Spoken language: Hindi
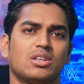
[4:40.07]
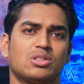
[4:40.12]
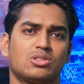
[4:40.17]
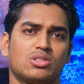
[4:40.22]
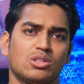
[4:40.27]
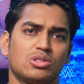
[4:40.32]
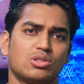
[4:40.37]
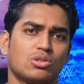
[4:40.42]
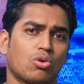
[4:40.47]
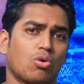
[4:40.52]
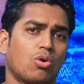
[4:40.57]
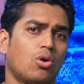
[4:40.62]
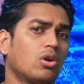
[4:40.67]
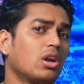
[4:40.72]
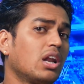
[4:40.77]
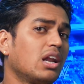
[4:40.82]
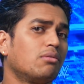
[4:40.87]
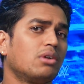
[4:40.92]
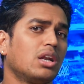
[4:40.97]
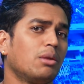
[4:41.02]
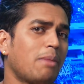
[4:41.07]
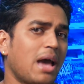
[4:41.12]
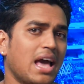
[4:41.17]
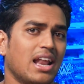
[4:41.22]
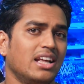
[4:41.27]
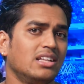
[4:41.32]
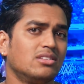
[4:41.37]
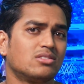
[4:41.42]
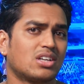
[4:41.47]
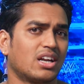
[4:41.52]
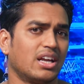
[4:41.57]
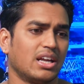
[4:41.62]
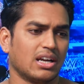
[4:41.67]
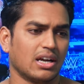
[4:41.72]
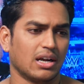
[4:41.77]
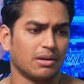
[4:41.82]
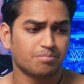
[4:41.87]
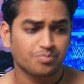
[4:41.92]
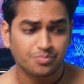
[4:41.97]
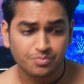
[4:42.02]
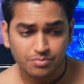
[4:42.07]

टेस्टेस्टोरॉन लेवल बैलेंस रहेगा